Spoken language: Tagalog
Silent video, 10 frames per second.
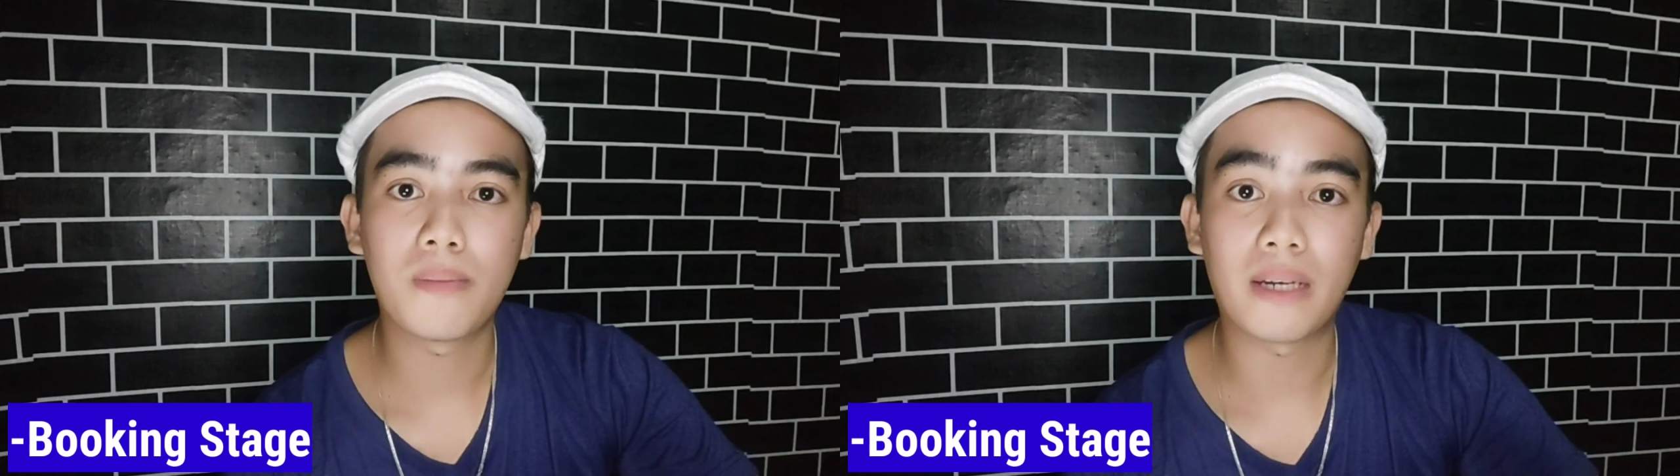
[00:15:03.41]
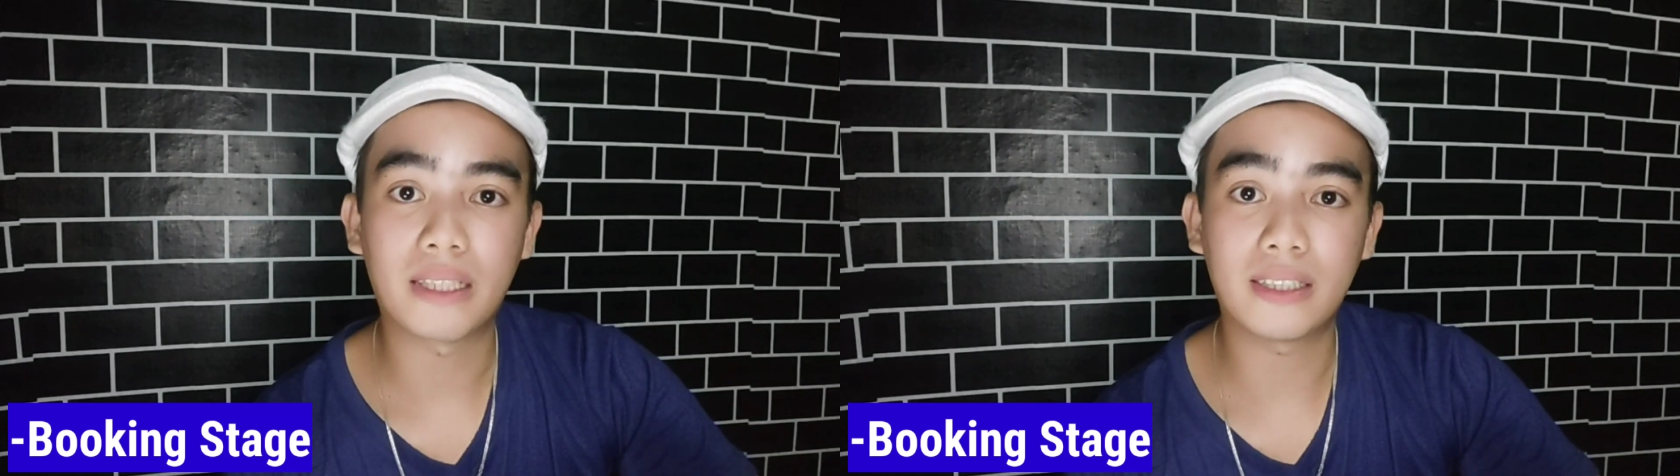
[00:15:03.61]

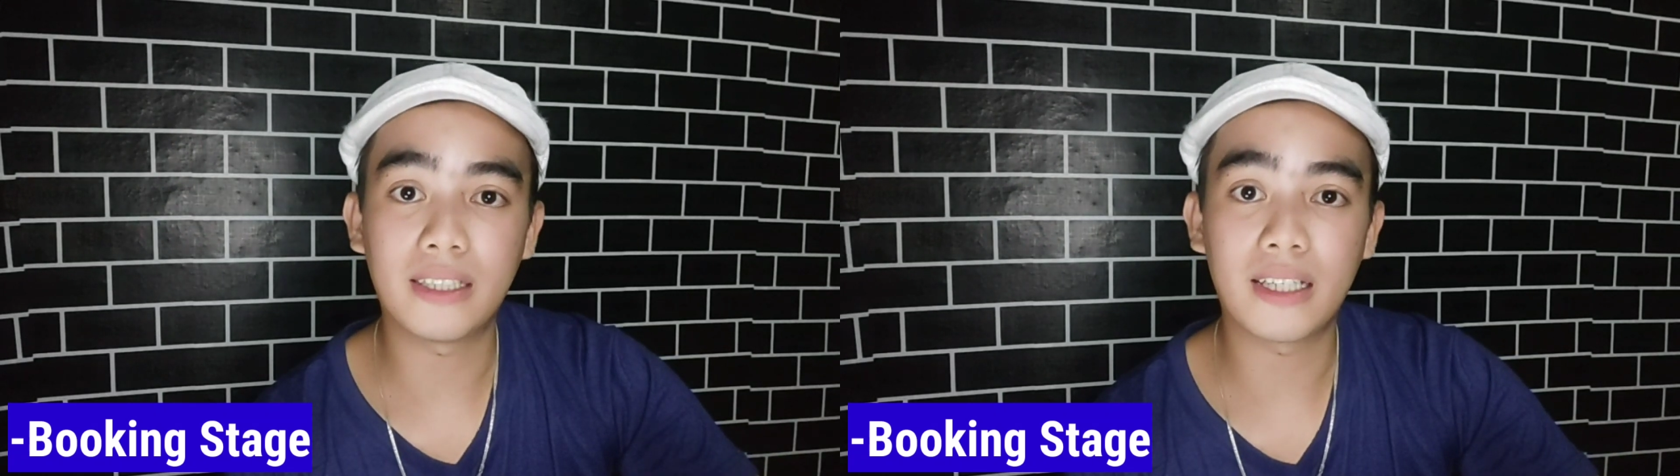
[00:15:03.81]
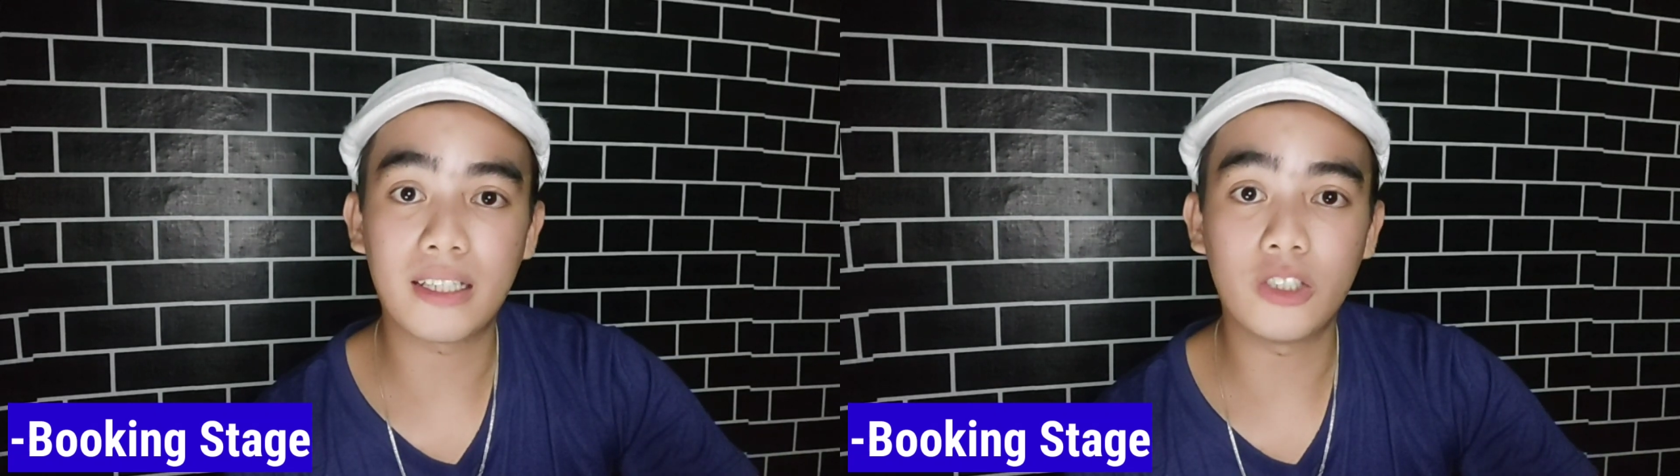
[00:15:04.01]
Parte
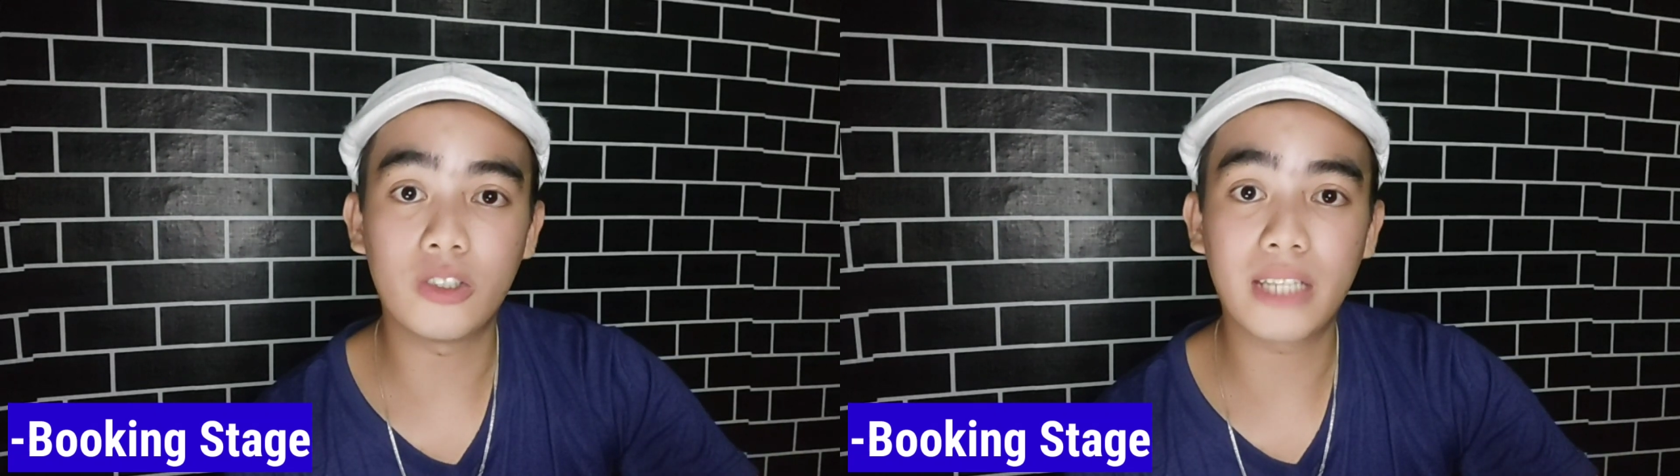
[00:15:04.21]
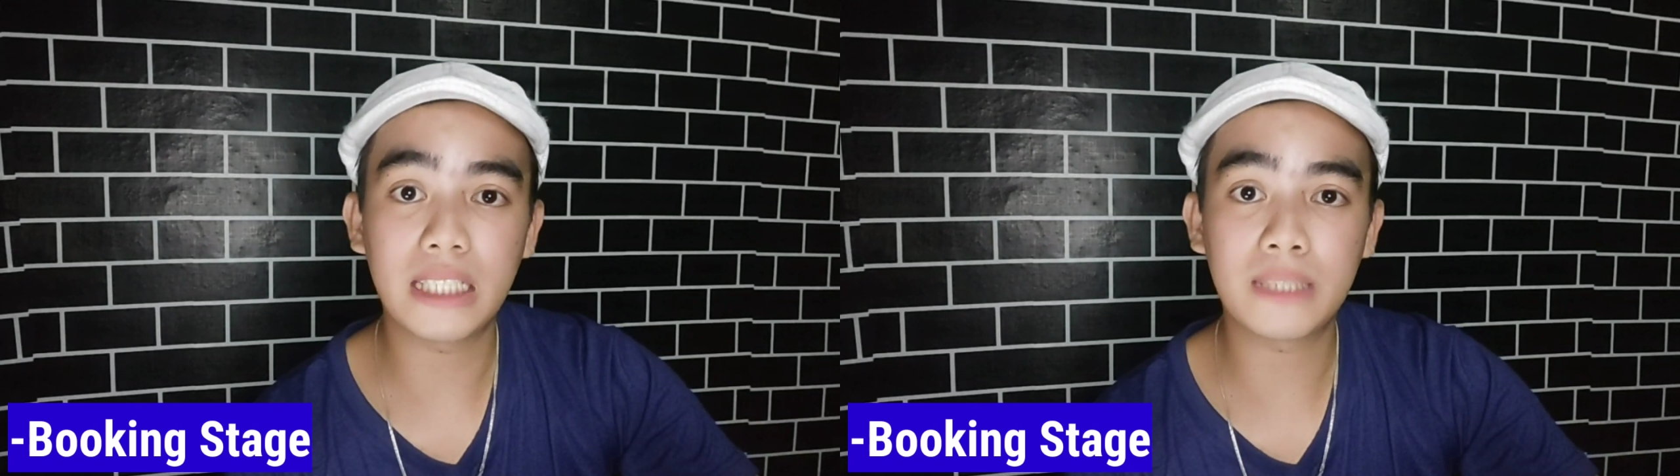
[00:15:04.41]
na rin
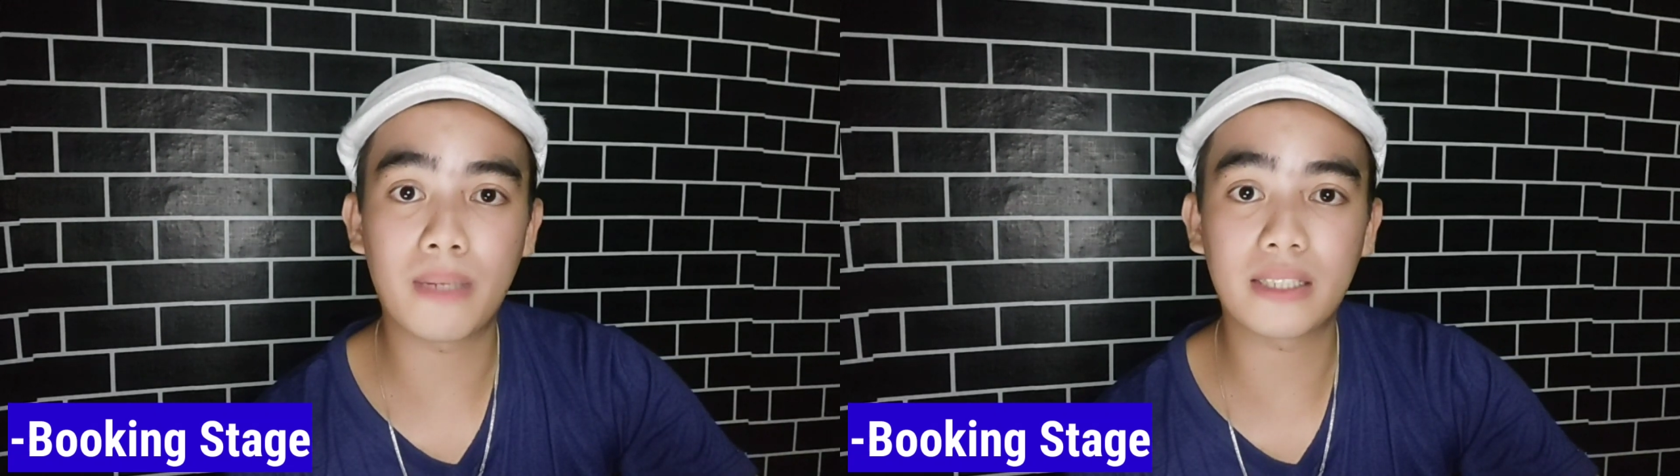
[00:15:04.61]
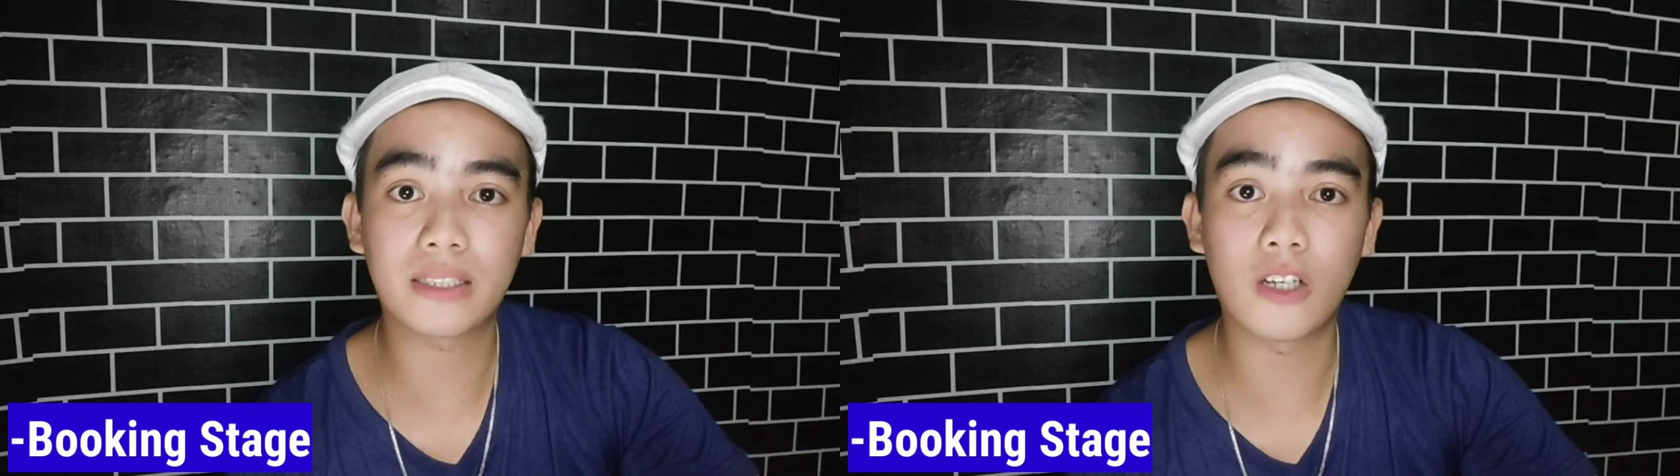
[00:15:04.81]
yun guys
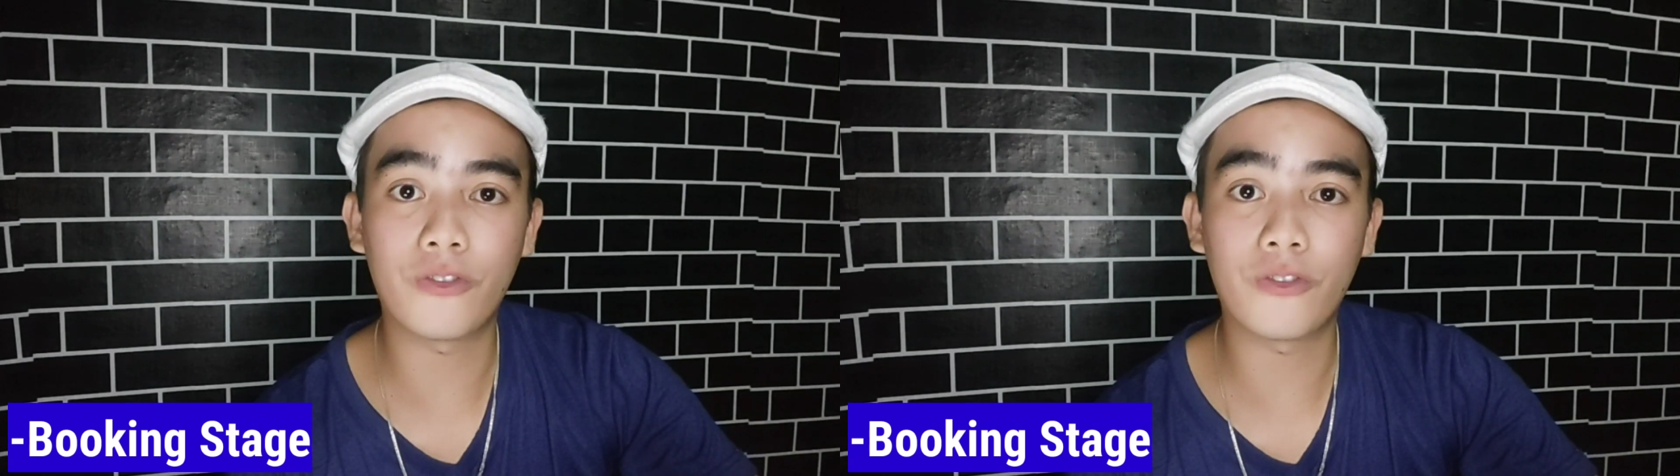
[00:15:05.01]
para sa